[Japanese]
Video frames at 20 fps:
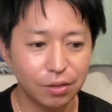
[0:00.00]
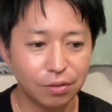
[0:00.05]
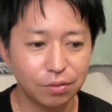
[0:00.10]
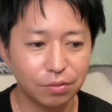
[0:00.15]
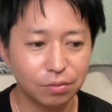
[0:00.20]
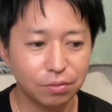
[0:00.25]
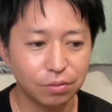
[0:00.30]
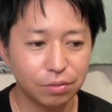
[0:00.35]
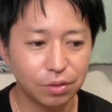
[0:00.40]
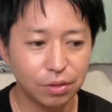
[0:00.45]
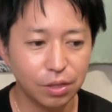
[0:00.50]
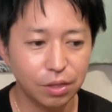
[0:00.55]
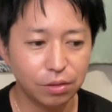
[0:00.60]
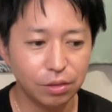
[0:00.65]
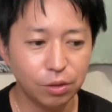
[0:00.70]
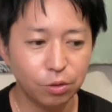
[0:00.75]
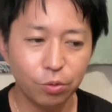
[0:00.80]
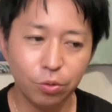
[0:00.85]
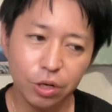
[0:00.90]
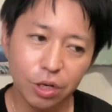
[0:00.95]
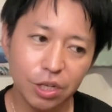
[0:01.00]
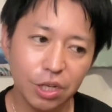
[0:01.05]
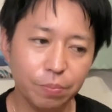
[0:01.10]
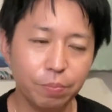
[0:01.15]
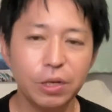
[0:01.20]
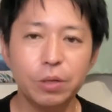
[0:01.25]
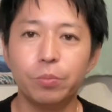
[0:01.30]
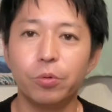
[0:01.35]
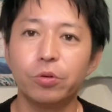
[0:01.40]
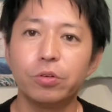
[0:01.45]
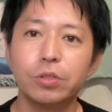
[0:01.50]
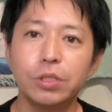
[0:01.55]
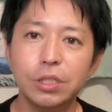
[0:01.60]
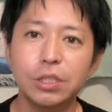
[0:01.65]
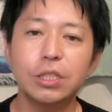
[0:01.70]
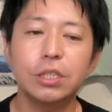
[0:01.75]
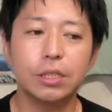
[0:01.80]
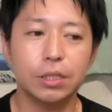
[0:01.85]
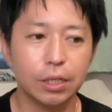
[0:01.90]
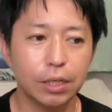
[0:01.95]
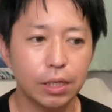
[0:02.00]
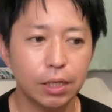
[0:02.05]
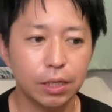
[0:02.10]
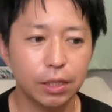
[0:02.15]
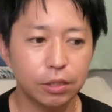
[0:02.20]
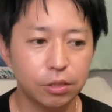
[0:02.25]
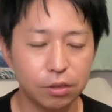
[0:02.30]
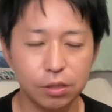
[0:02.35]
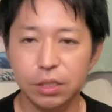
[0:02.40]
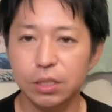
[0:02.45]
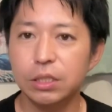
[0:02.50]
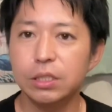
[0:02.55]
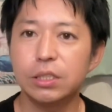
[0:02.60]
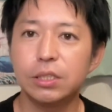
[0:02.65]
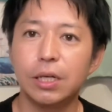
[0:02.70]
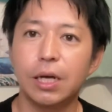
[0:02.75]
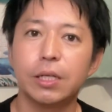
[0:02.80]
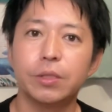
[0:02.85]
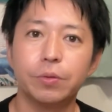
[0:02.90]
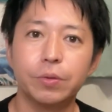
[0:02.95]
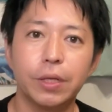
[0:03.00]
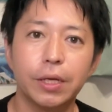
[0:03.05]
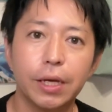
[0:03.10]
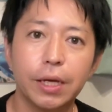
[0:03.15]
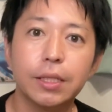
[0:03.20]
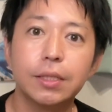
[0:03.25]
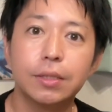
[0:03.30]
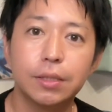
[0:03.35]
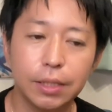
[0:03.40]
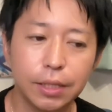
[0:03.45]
うん、でこれはやっぱり僕自身がツインスターと出会っ